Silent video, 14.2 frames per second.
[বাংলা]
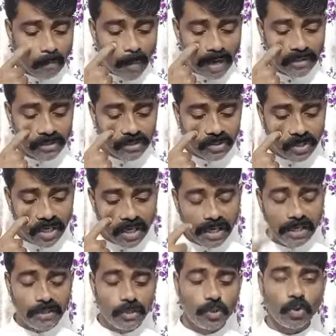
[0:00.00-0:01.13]
বাইশ থেকে
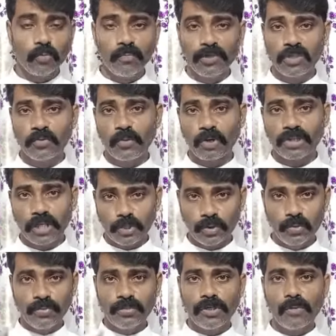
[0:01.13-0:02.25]
চব্বিশ পদ
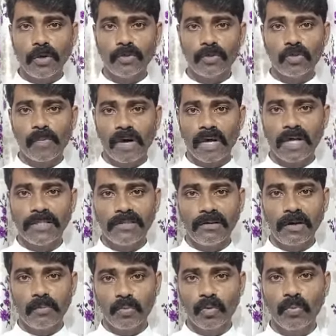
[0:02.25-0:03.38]
আসুন জীবন্ত বাক্যে
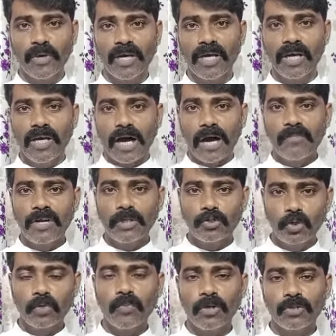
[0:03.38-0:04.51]
যাওয়ার পূর্বে আমরা
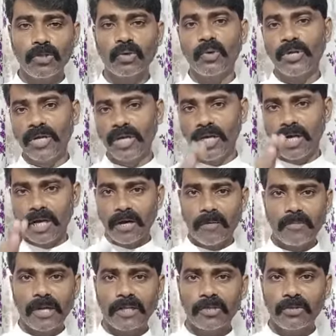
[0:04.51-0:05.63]
চোখ বন্ধ করে
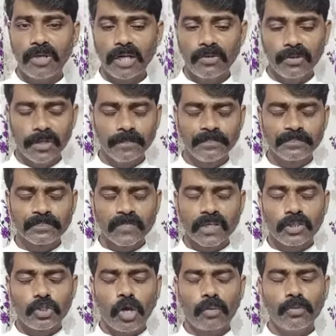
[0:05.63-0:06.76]
প্রার্থনা করি
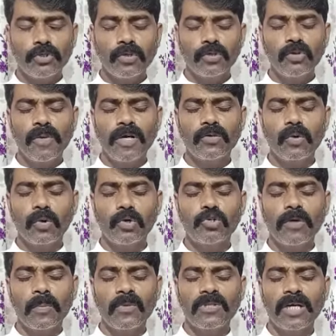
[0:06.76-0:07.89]
সর্বশক্তিমান
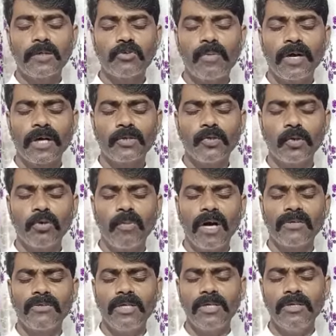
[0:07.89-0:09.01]
করুণা পিতা তোমাকে ধন্যবাদ
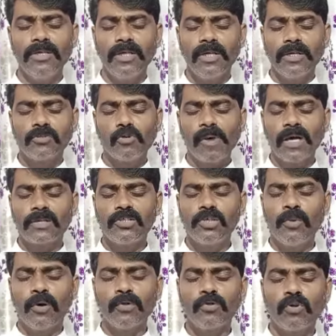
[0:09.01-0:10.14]
দিই তোমার
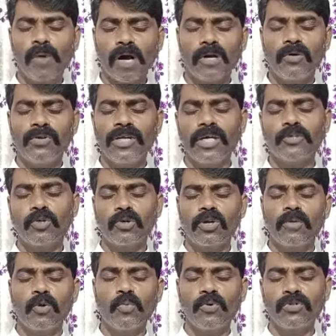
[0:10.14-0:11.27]
জীবন্ত বাক্য নিয়ে যখন
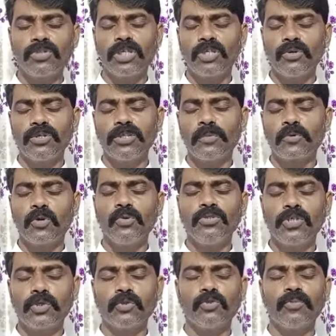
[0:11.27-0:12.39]
আমরা উপস্থিত হয়েছি প্রভু
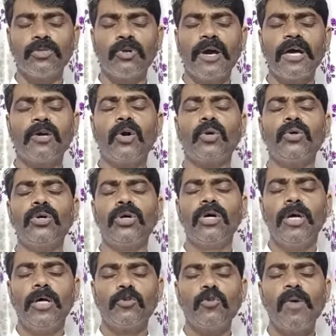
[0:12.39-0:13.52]
যিশু তুমি দয়া করো
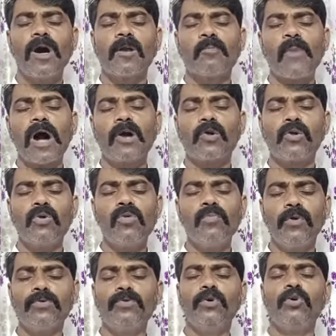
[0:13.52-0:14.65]
তোমার বাক্য
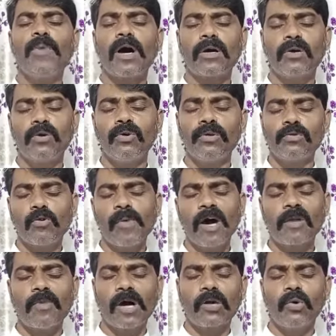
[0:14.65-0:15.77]
মধুর বাক্য তোমার
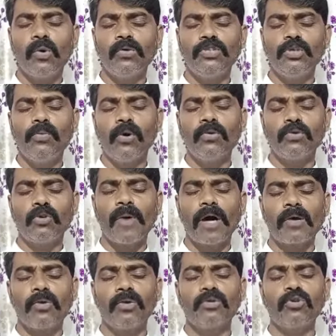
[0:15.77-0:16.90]
বাক্য জীবন্ত
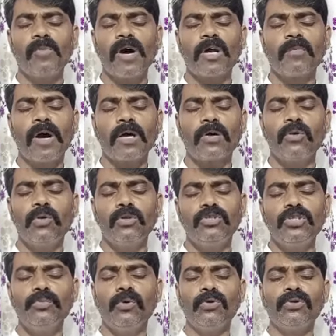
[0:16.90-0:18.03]
বাক্য তোমার বাক্য
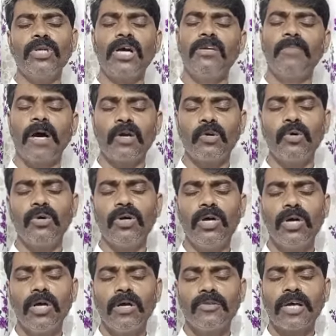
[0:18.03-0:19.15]
জীবনদায়ী বাক্য
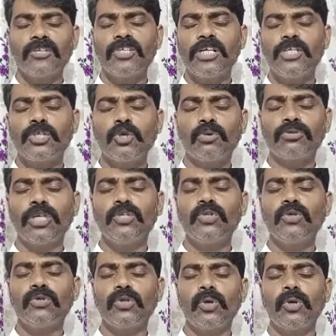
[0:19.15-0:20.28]
তাই সেই
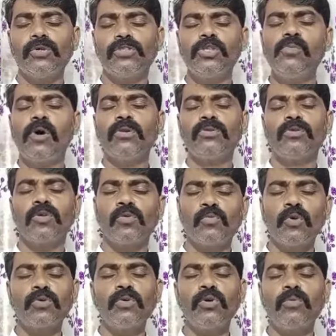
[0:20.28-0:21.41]
শক্তিযুক্ত জীবন্ত
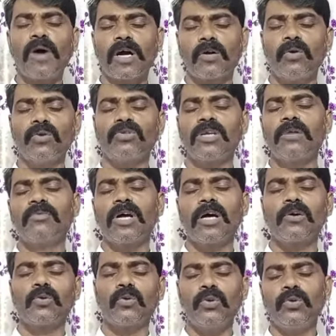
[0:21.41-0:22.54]
মধুর বাক্য যেন আমরা
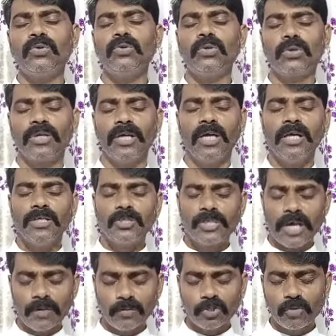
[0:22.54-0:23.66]
গ্রহণ করে
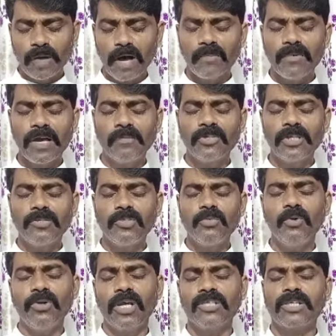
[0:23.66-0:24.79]
সেই মতো ভাবে আমাদের
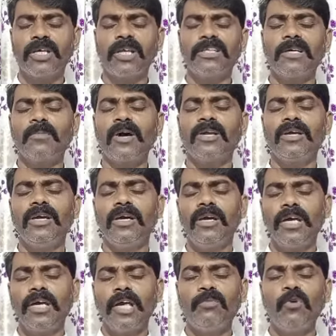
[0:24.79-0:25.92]
জীবনকে চালাতে পারি
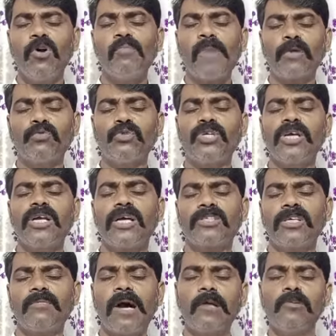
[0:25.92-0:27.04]
এবং মানুষের
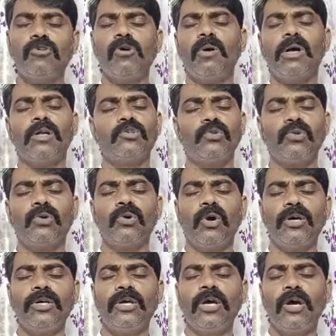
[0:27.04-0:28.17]
কাছে ভালো হওয়ার জন্য
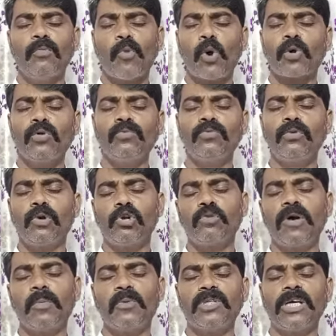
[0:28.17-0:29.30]
নয় পরম
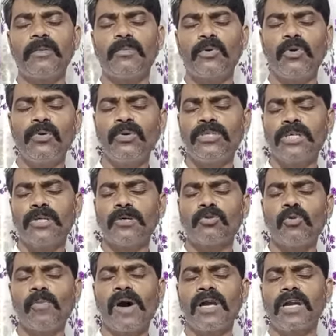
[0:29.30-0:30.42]
করুণা পিতা প্রভু যেন
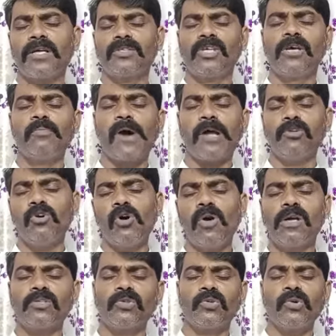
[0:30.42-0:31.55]
তোমার কাছে ভালো
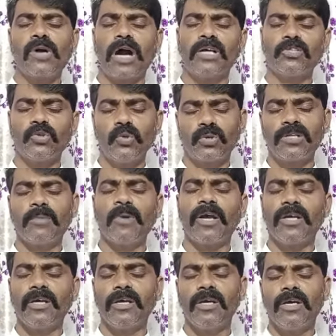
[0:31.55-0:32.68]
হওয়ার জন্য কাজ করতে
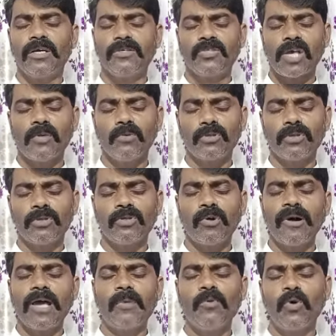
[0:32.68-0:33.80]
পারি সেই মতো
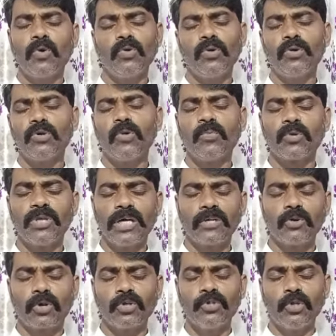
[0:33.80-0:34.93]
দয়া এবং অনুগ্রহ প্রদান
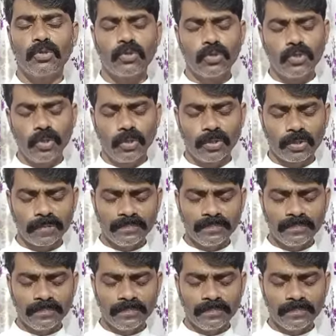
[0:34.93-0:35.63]
করো যতজন